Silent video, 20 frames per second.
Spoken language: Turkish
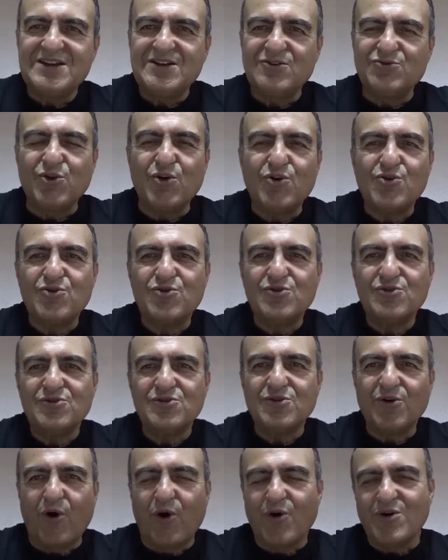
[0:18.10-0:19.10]
Glock
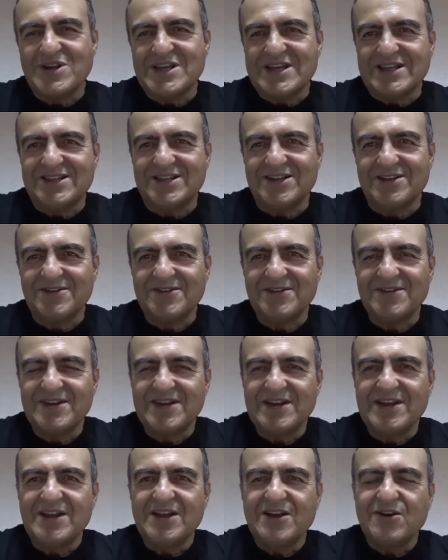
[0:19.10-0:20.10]
17.
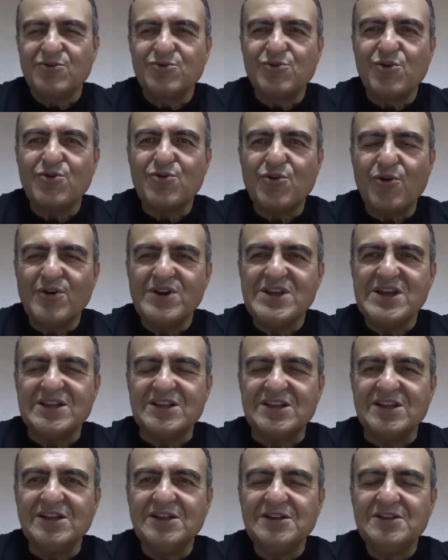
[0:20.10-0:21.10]
Glock
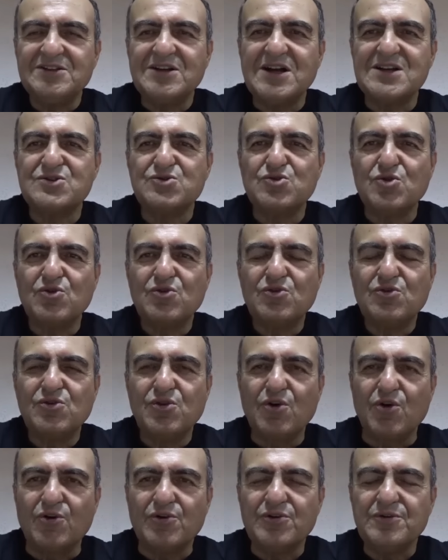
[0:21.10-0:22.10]
17, Gaston
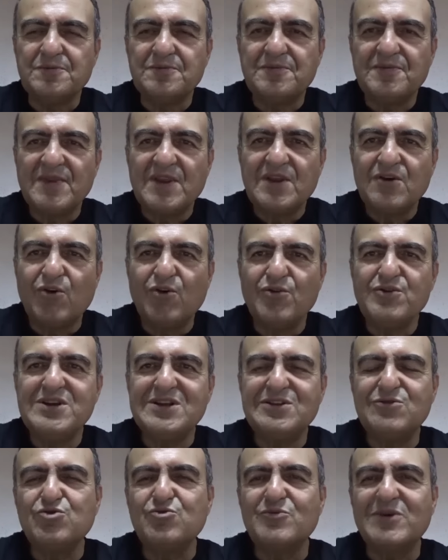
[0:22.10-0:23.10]
Glock'un
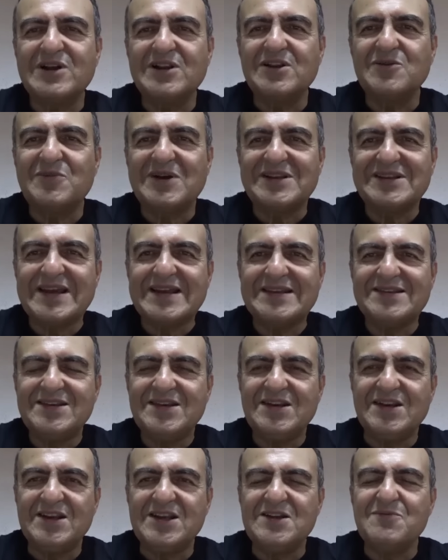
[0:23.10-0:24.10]
17 numaralı
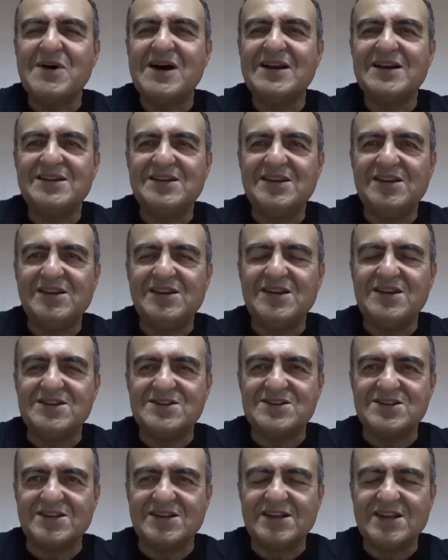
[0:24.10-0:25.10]
patentiyle imal edildiği
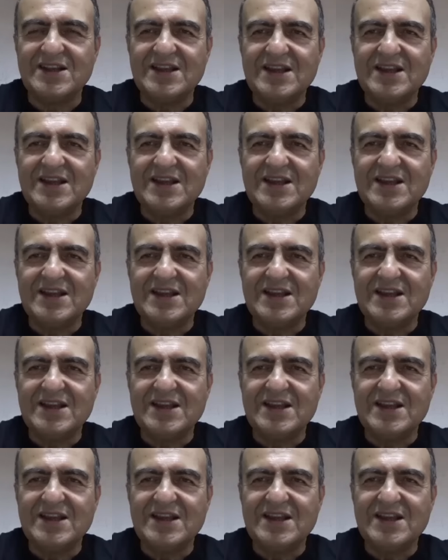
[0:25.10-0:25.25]
için